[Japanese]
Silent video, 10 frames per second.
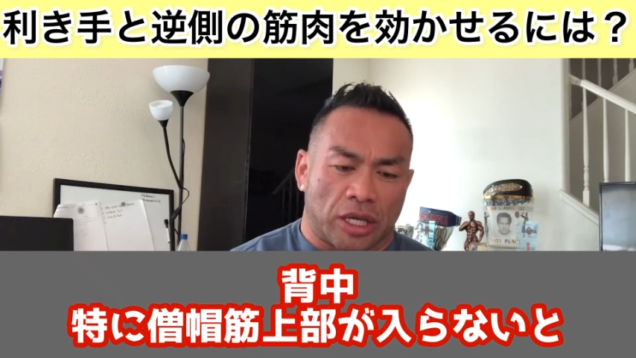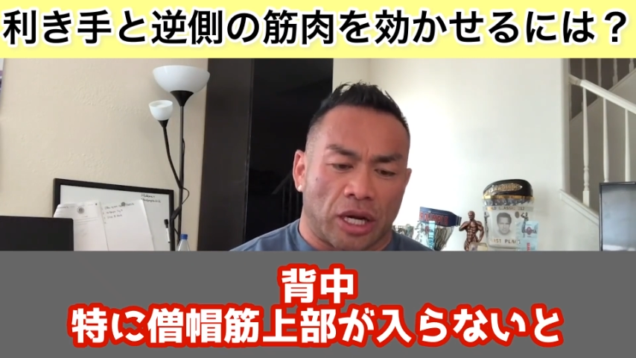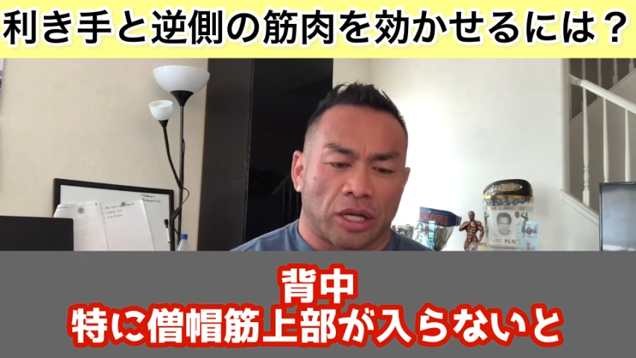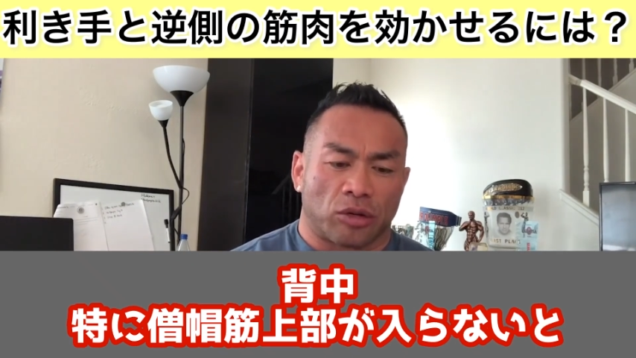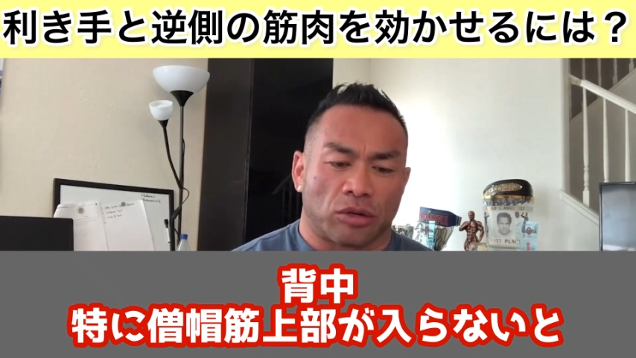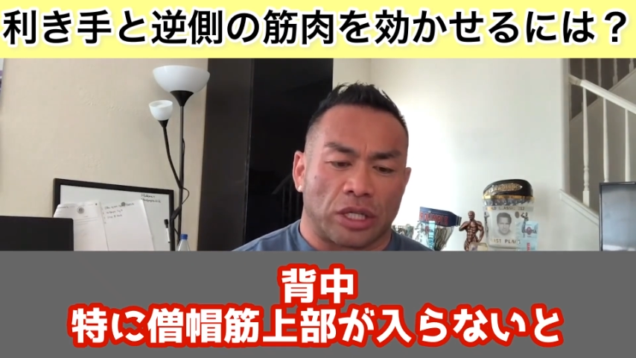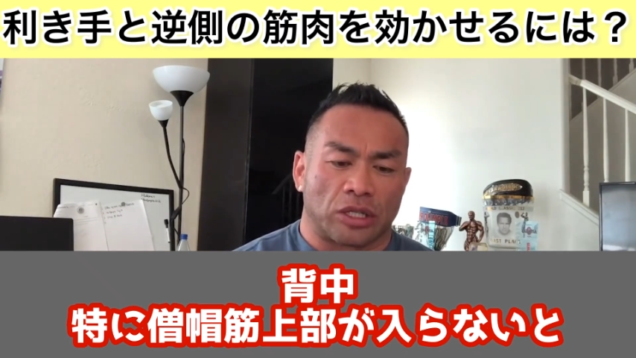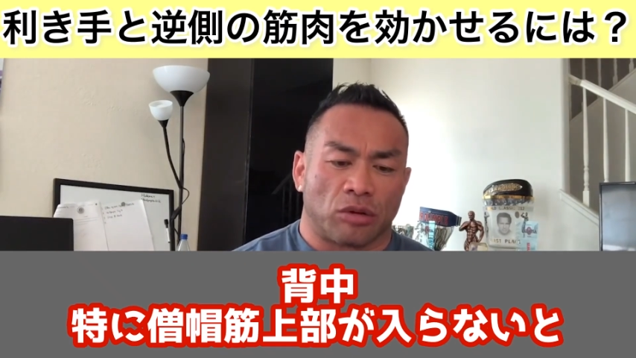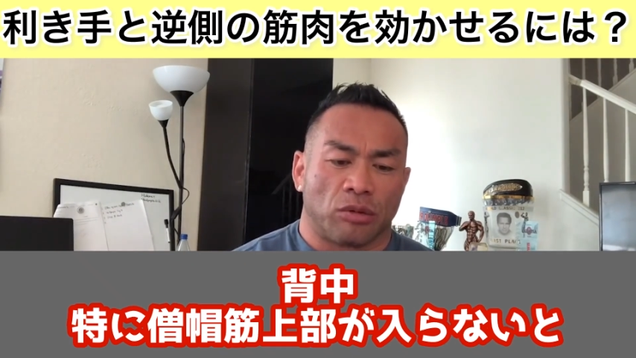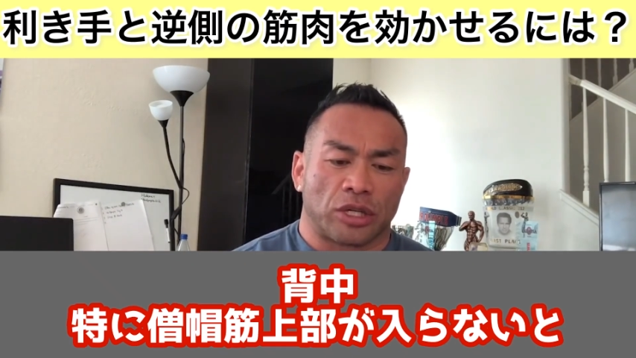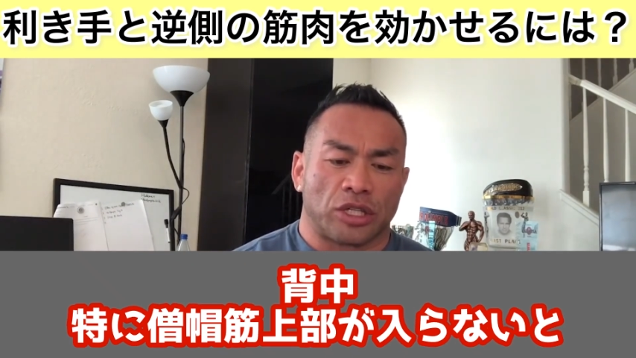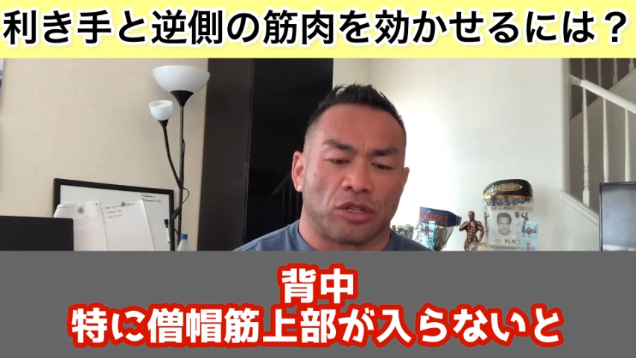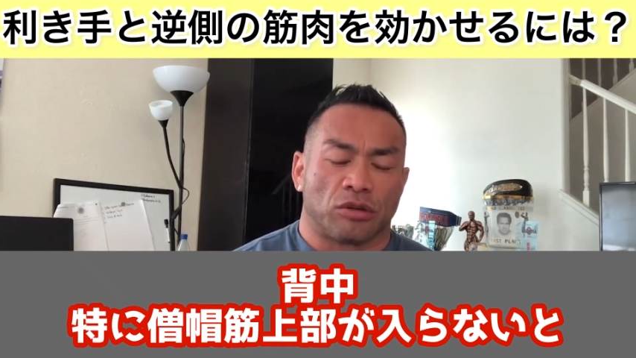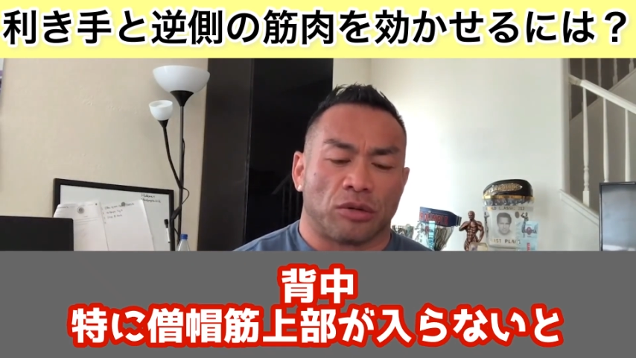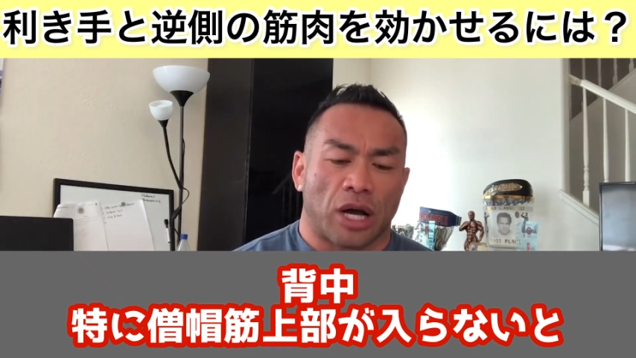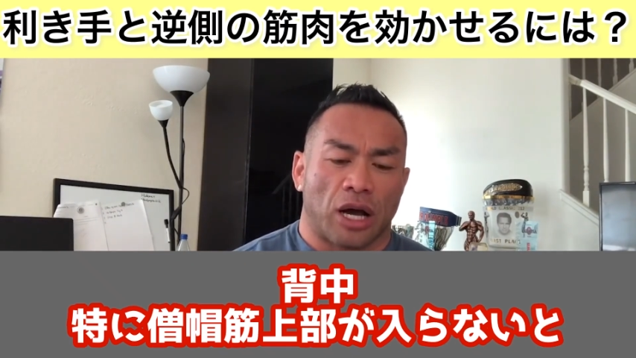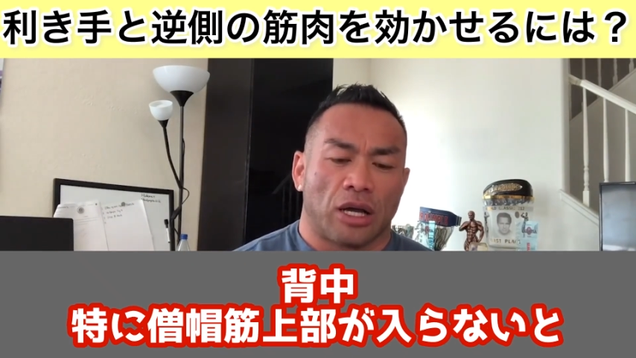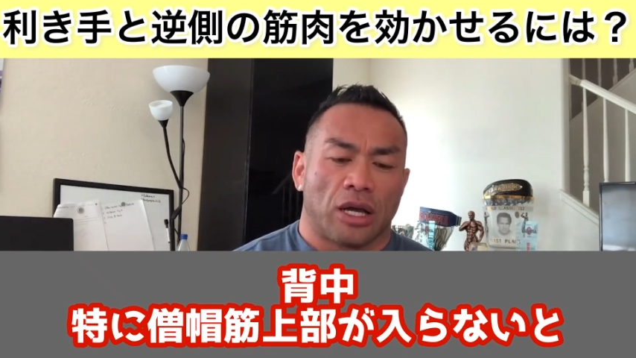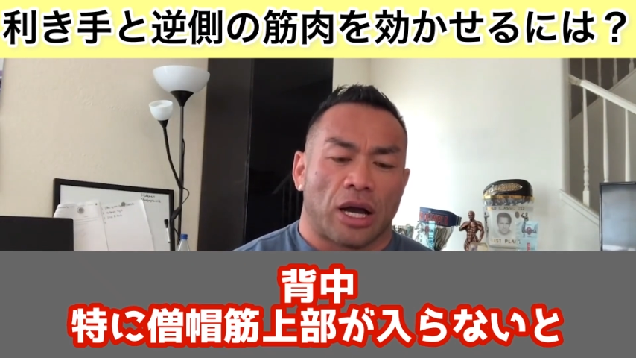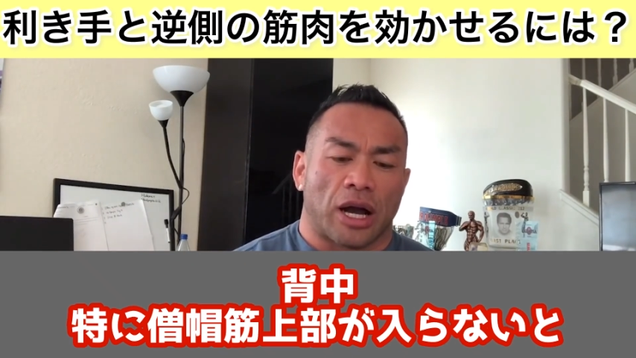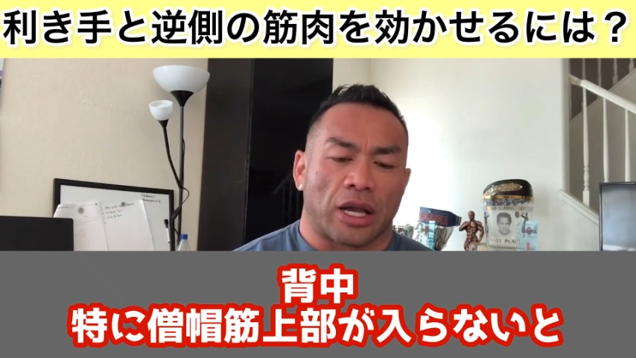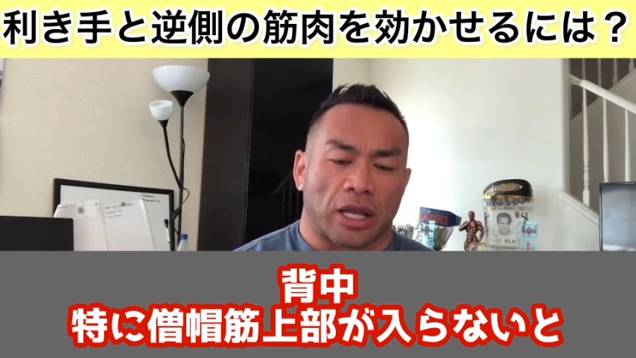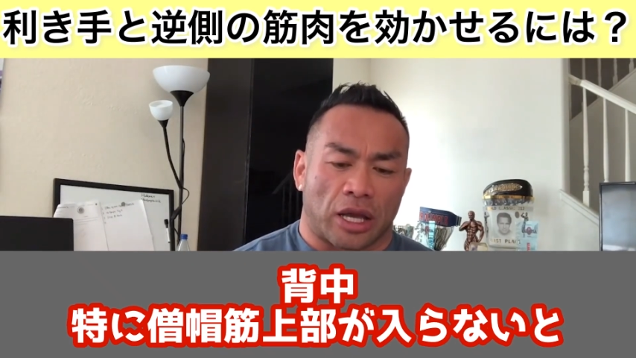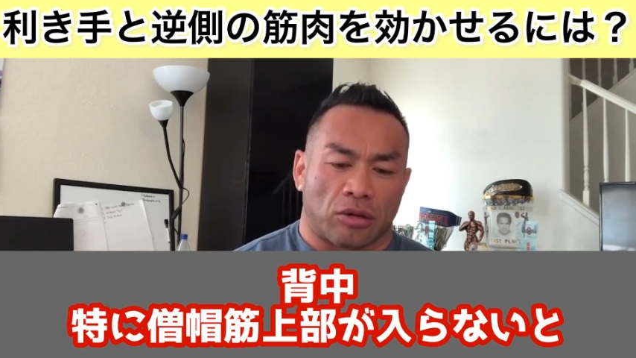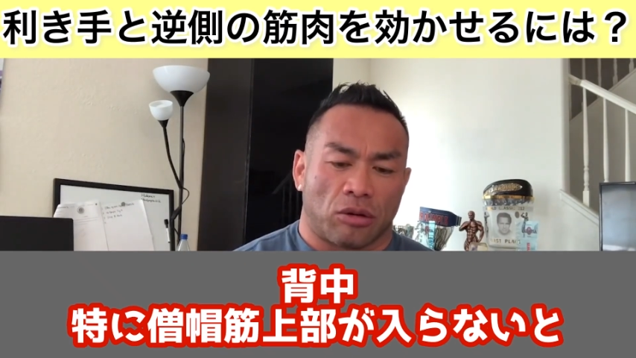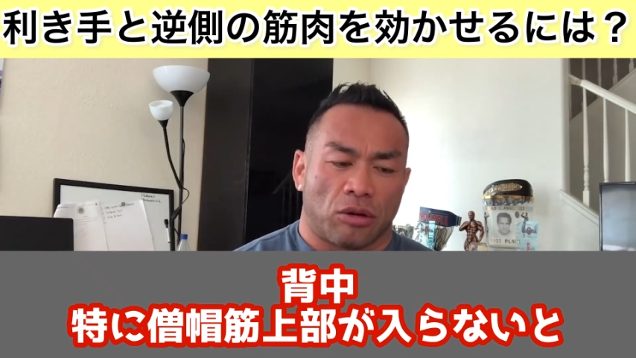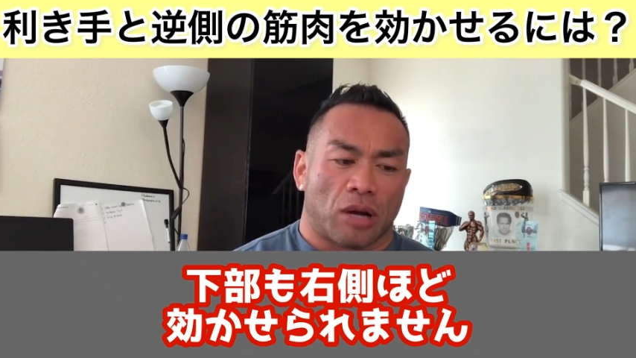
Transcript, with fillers: 背中特に僧帽筋上部が入らないと。